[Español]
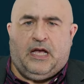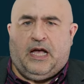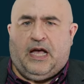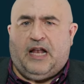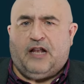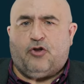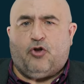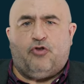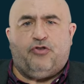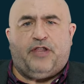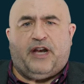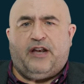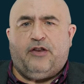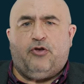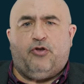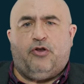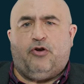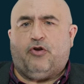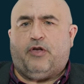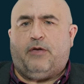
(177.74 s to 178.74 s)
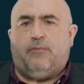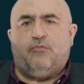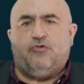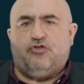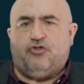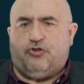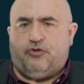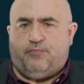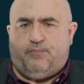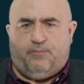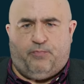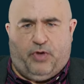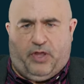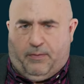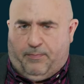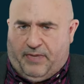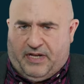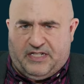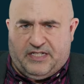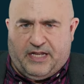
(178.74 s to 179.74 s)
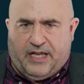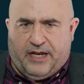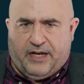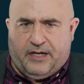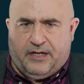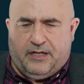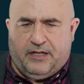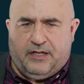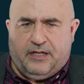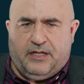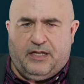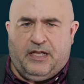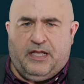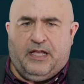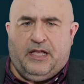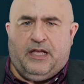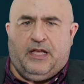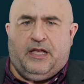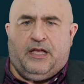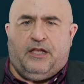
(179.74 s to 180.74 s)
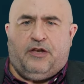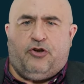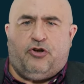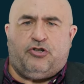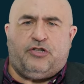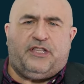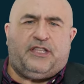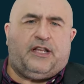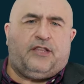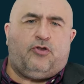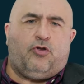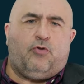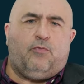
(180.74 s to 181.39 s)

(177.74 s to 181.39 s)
Al contrario de lo que muchos puedan pensar, no se trató de